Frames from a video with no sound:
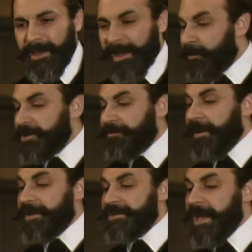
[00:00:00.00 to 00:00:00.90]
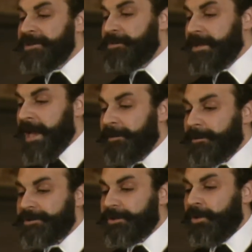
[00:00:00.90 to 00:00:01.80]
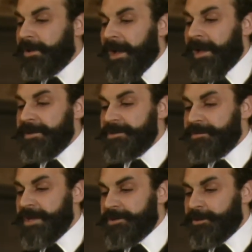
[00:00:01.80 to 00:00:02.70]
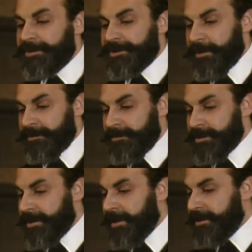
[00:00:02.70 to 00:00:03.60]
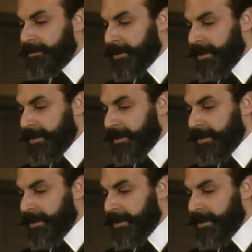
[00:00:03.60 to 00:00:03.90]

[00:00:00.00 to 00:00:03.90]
в которых сначала, как у животных, есть разные сексуальные зоны,